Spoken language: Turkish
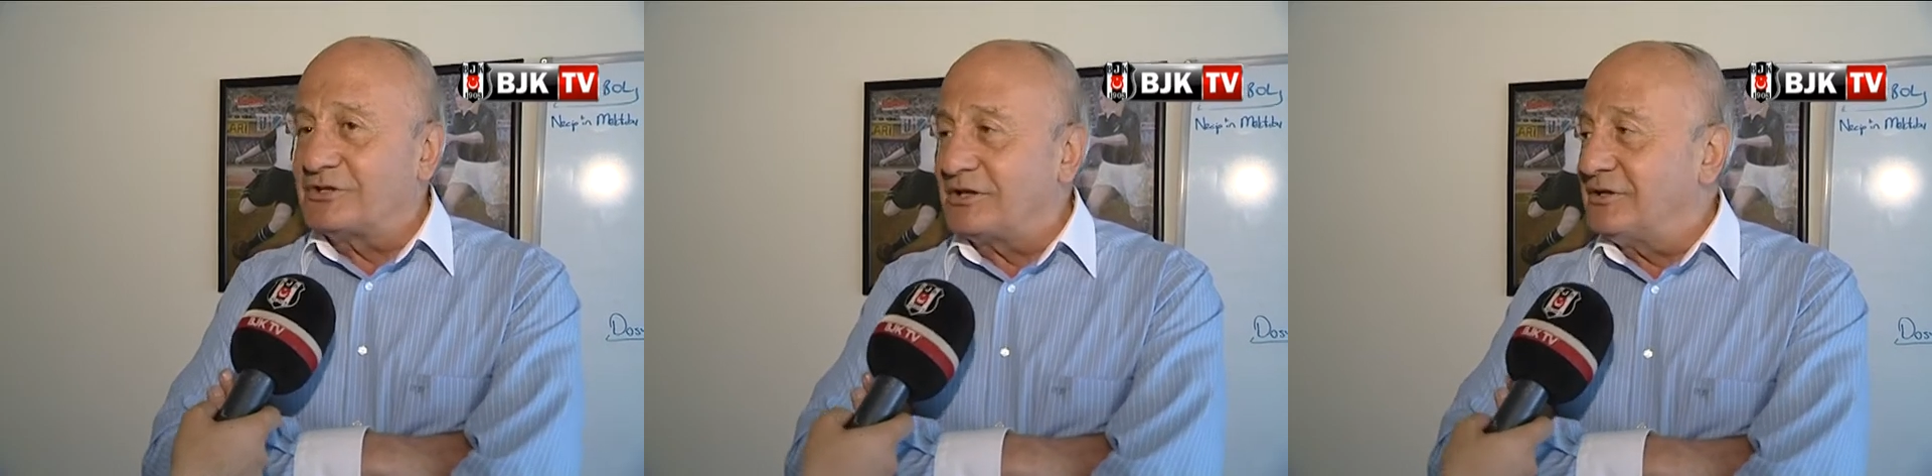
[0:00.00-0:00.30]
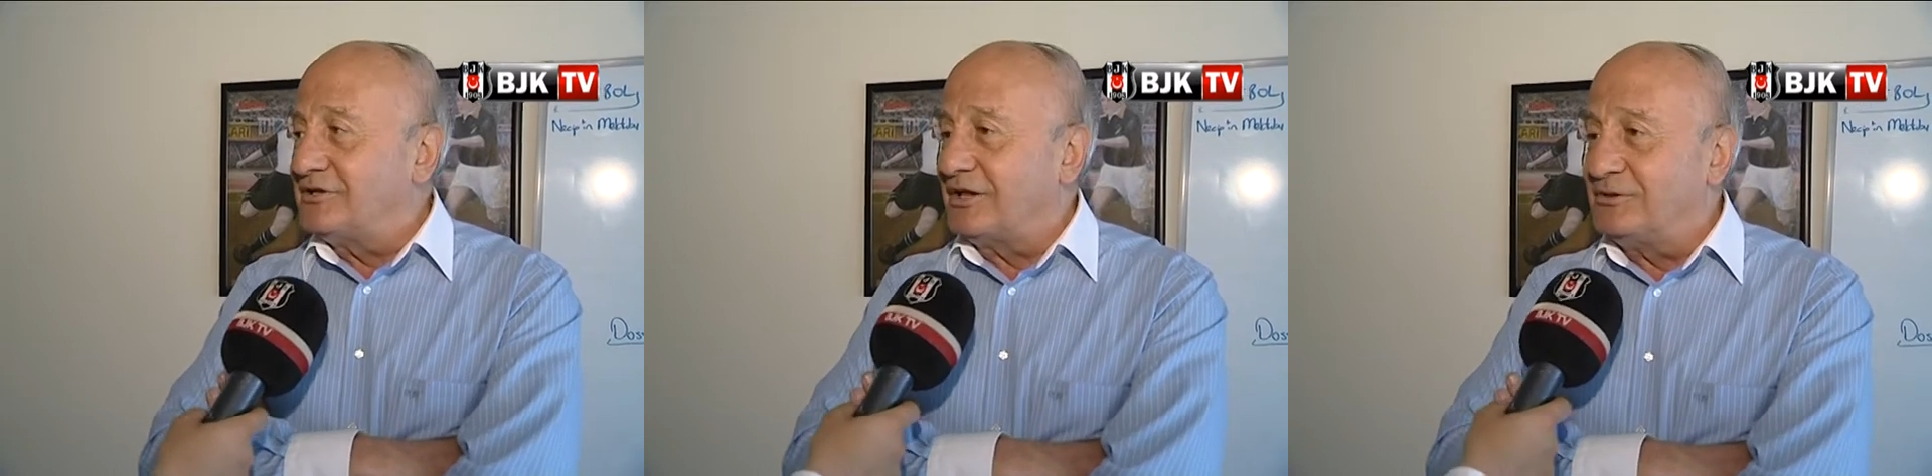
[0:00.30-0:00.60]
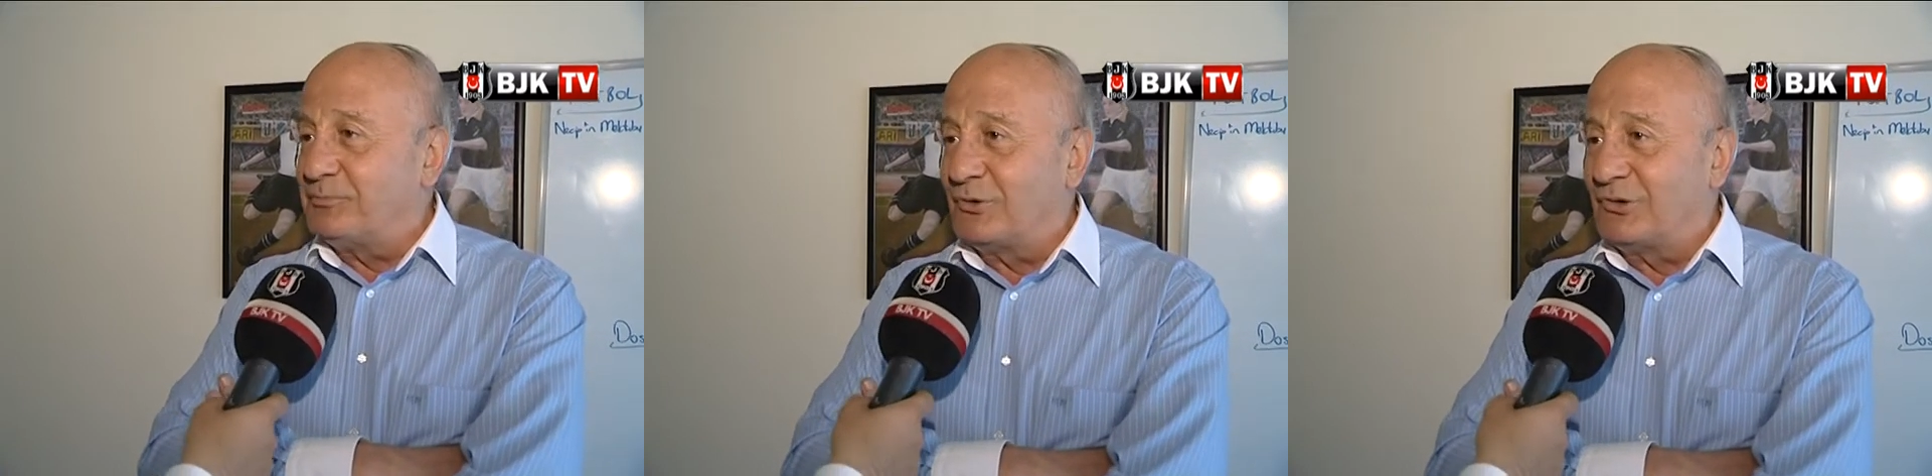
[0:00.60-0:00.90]
tatlı
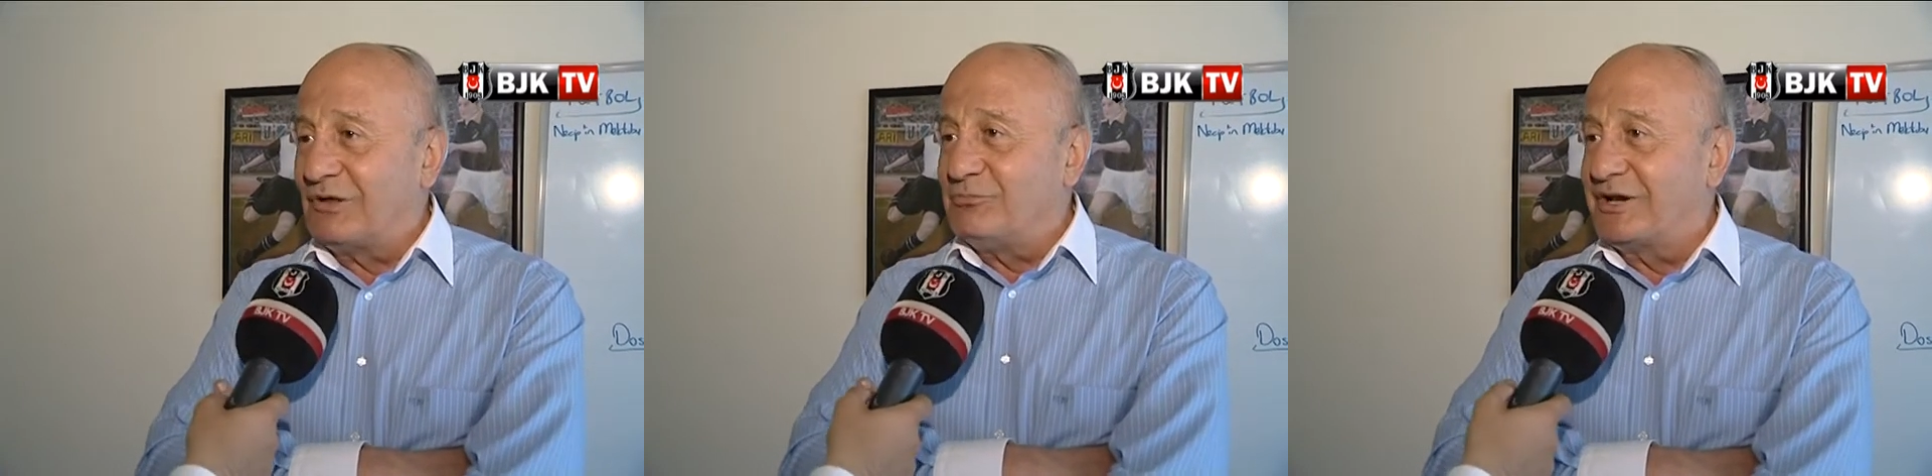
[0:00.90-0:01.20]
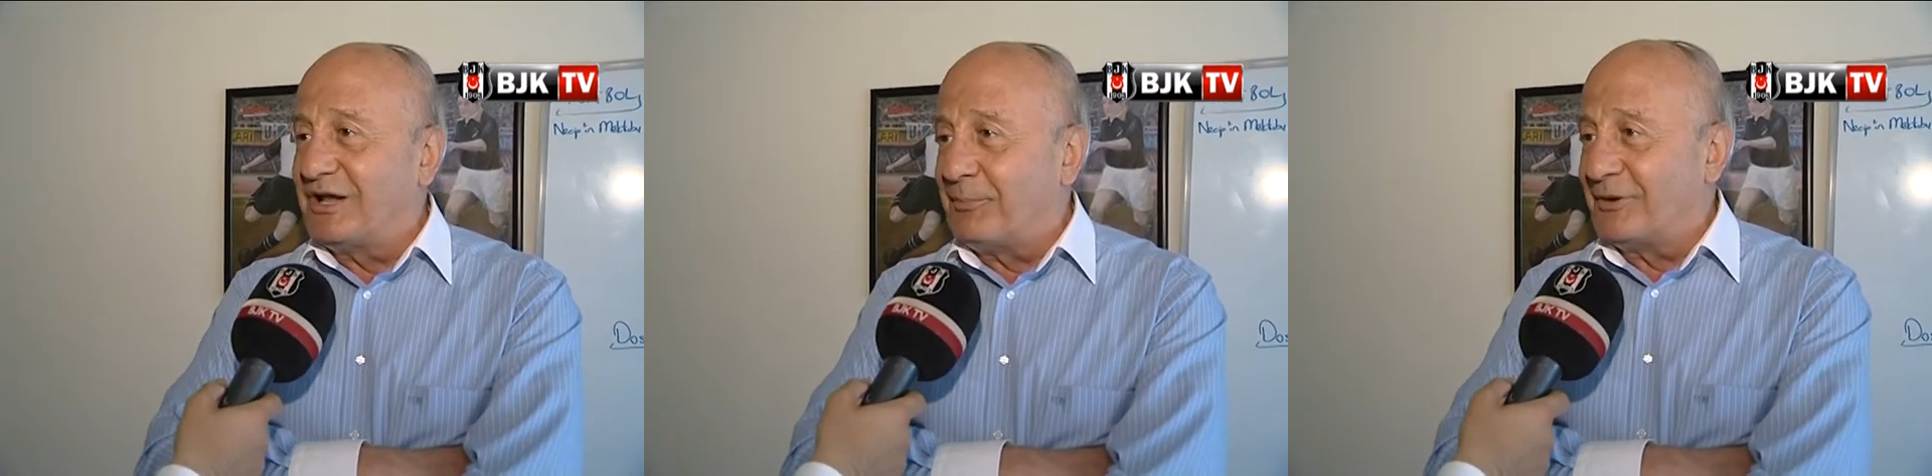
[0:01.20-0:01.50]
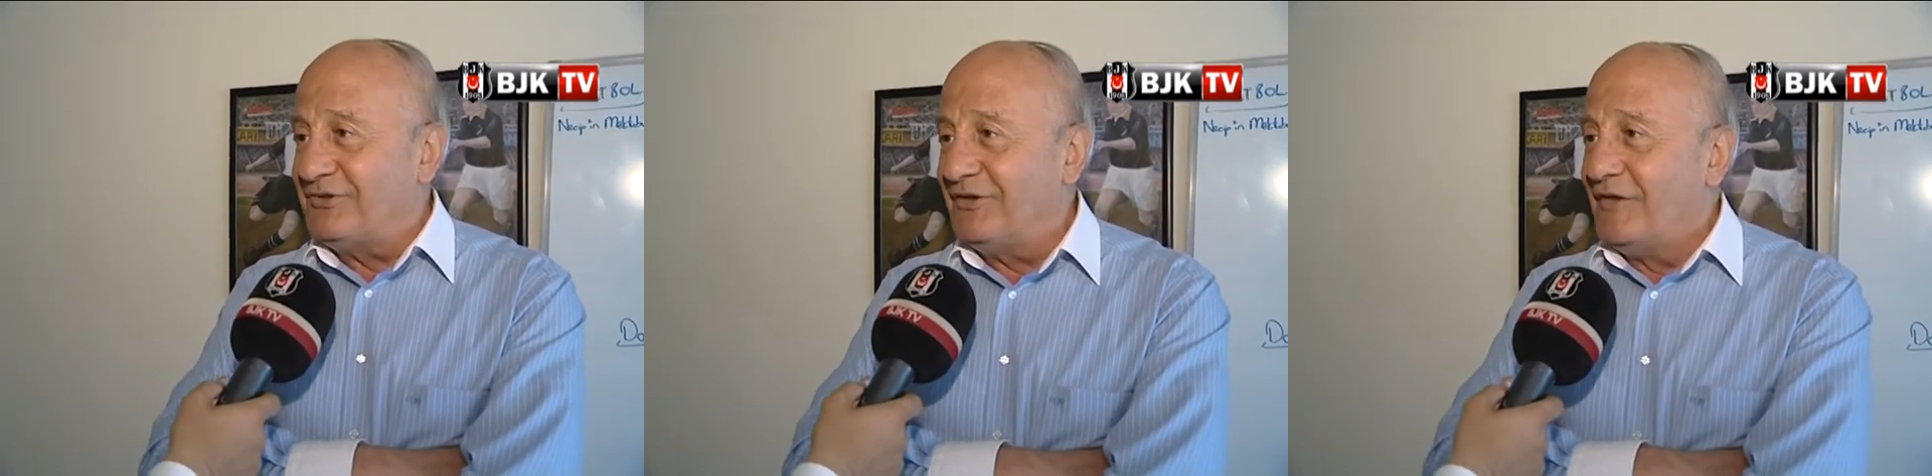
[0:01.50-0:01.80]
tatlı programlar yaparız.